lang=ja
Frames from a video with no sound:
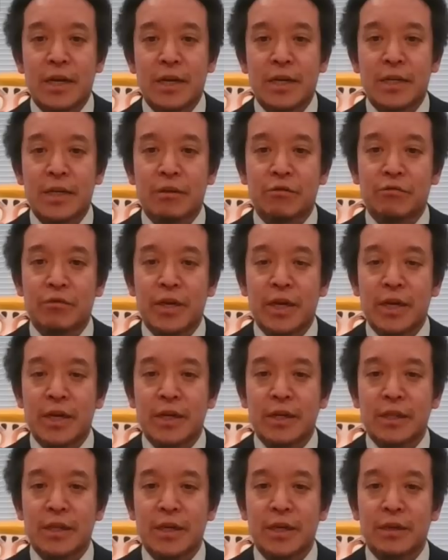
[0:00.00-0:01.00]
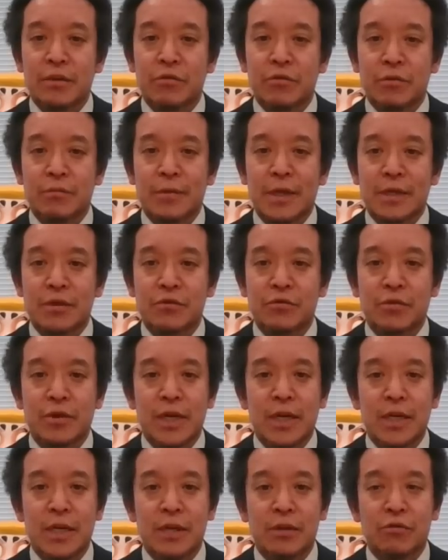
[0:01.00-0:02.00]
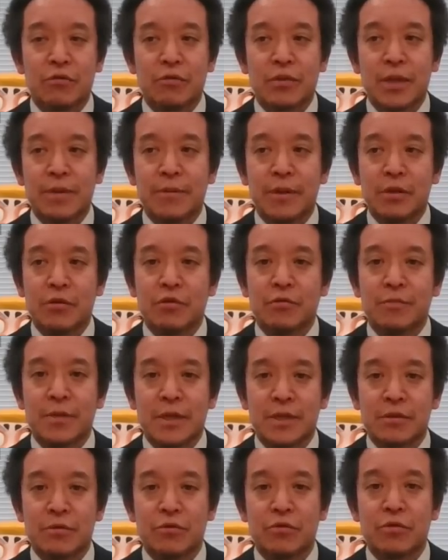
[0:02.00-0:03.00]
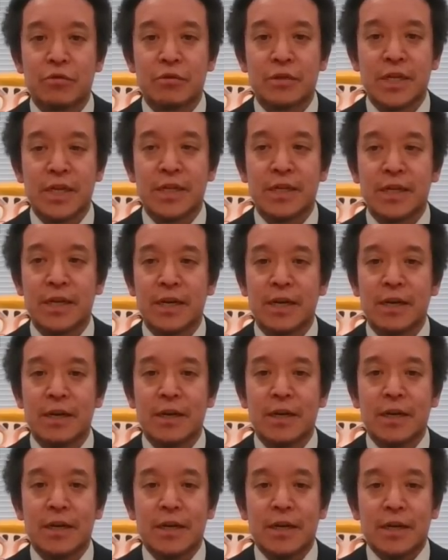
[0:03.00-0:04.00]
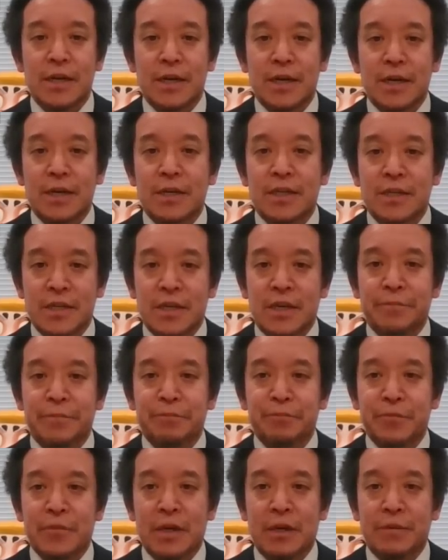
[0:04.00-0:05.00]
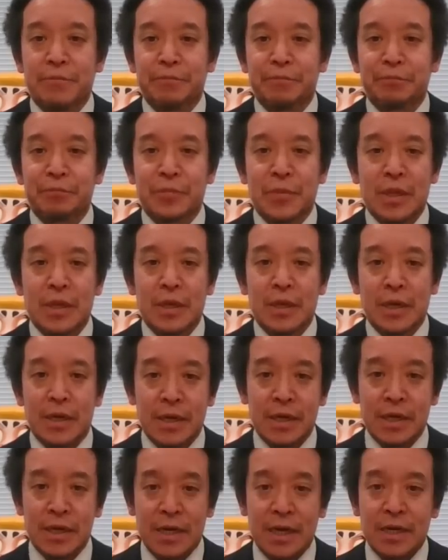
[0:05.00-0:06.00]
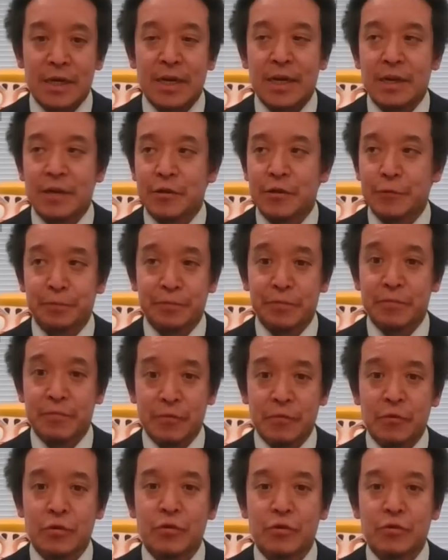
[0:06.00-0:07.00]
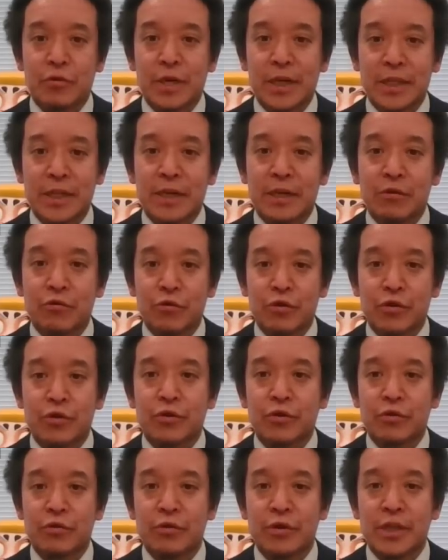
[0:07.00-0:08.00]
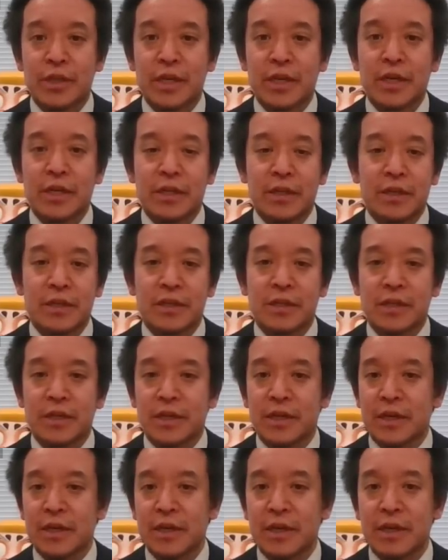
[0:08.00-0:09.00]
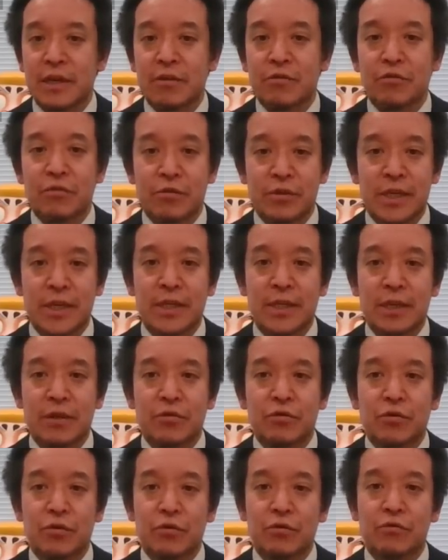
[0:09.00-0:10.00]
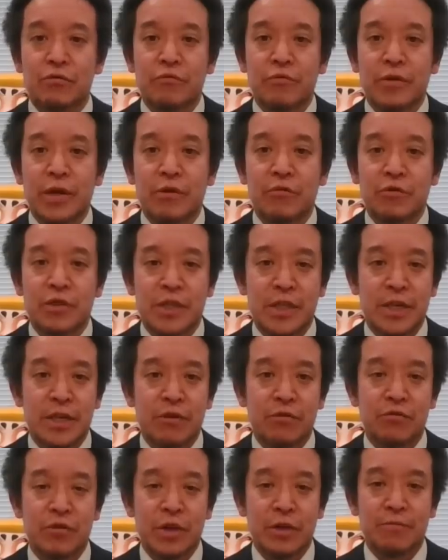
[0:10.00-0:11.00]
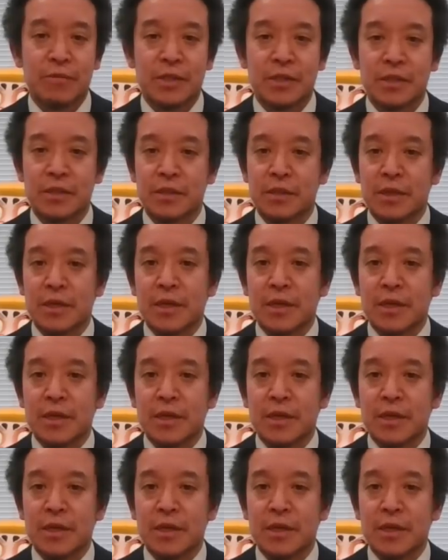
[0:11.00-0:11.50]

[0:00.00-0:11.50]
いたくない方のまあ相談に乗るためのまあコールセンターですね。まあ、多くの方にご協力いただいてですね、コールセンターの方を運営をしております。